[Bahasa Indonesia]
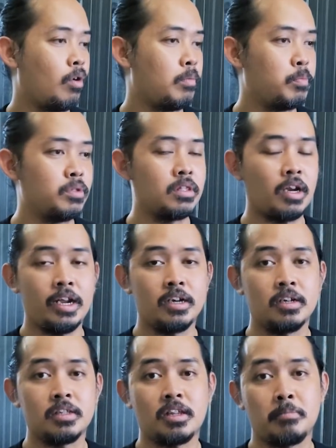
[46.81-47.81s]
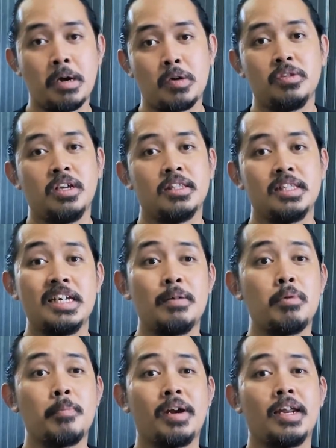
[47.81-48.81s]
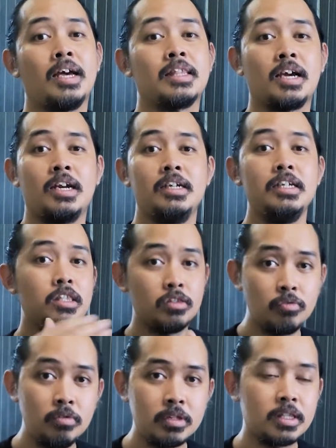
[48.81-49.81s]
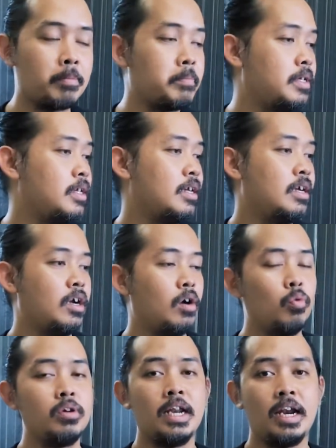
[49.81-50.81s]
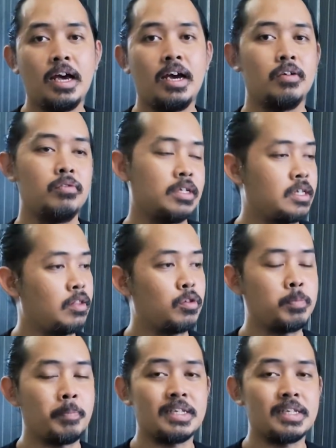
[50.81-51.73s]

walaupun trailer terbarunya tidak memperlihatkan itu tapi udahlah udah 100%